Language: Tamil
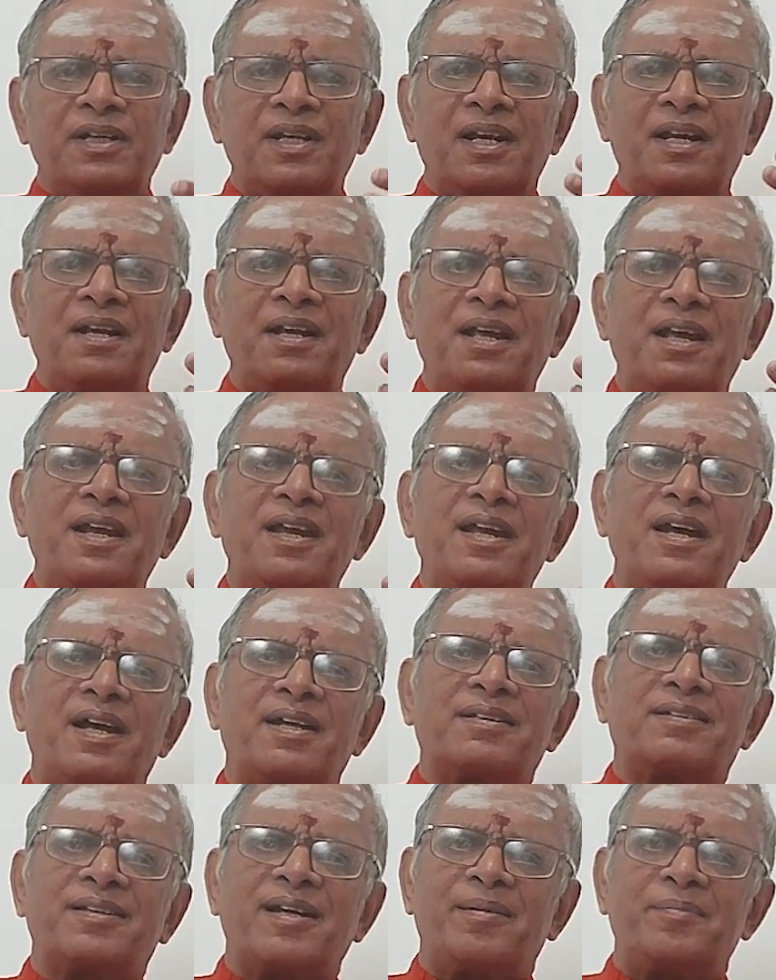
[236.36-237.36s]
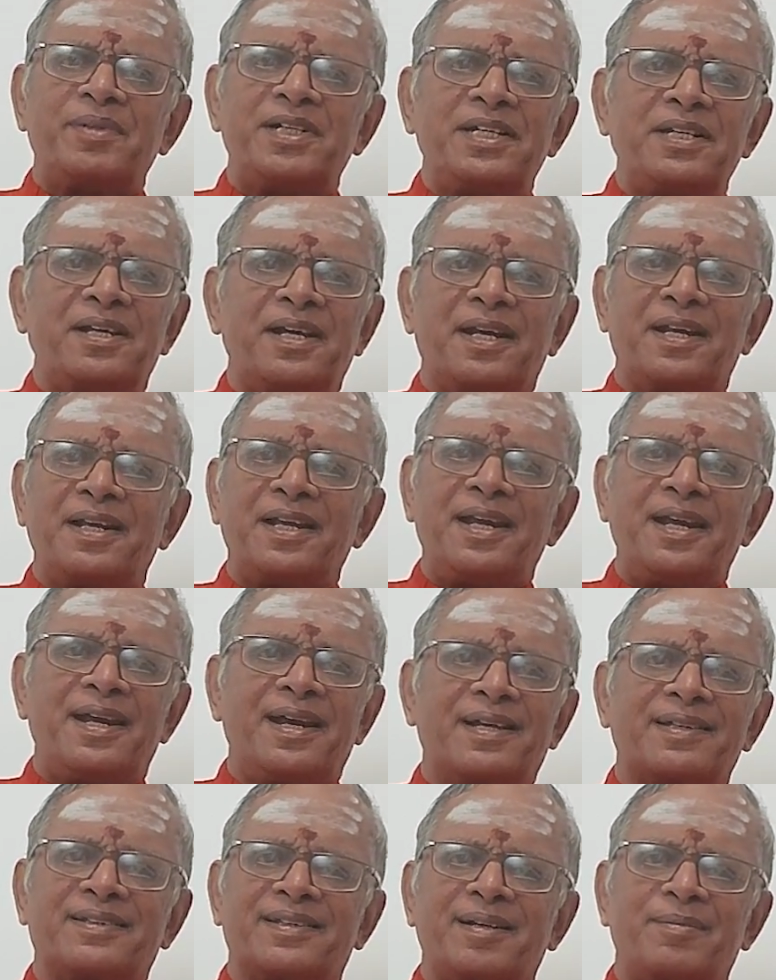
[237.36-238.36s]
என்னையா தமிழ்
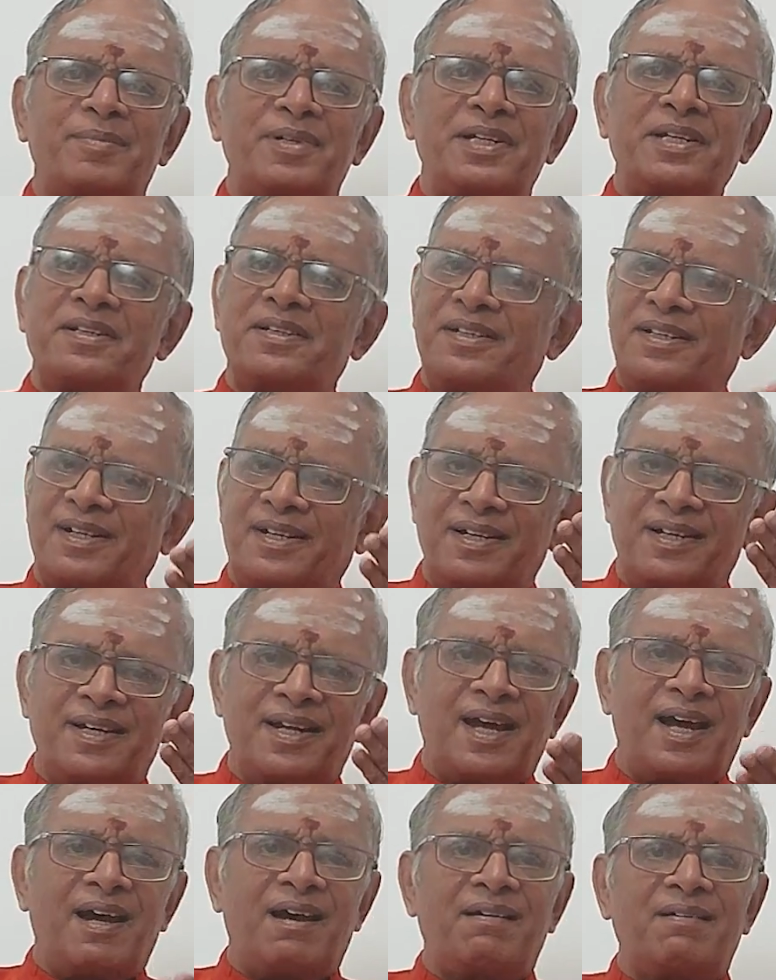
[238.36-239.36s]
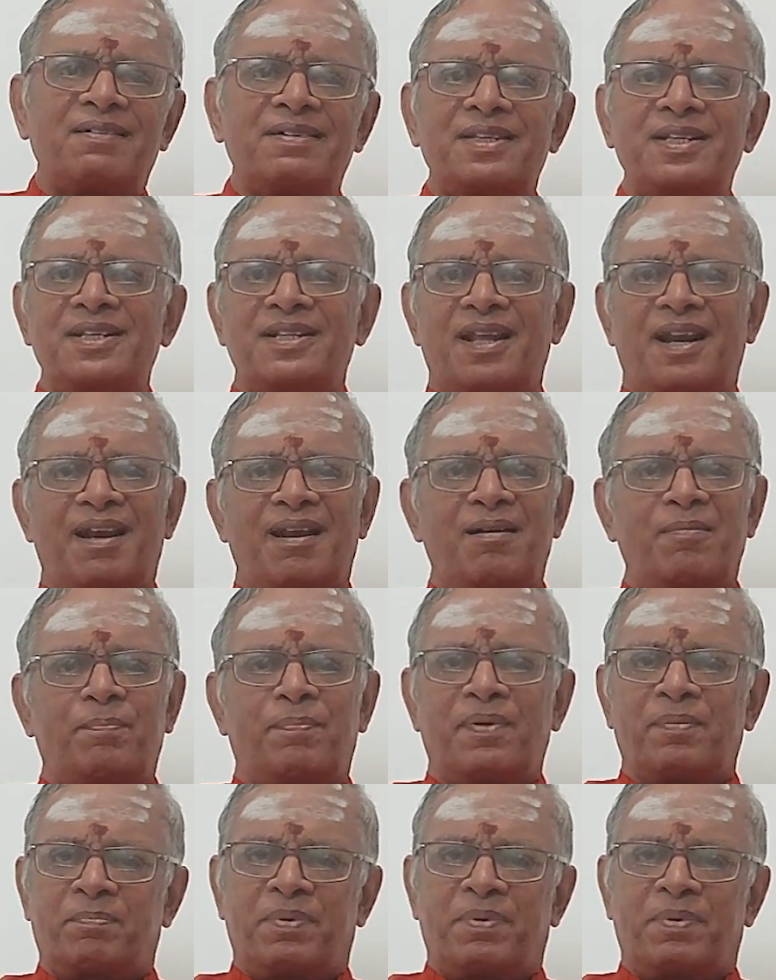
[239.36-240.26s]
என்னையா தமிழ் இதுக்குன்னாவது இதெல்லாம் இப்போ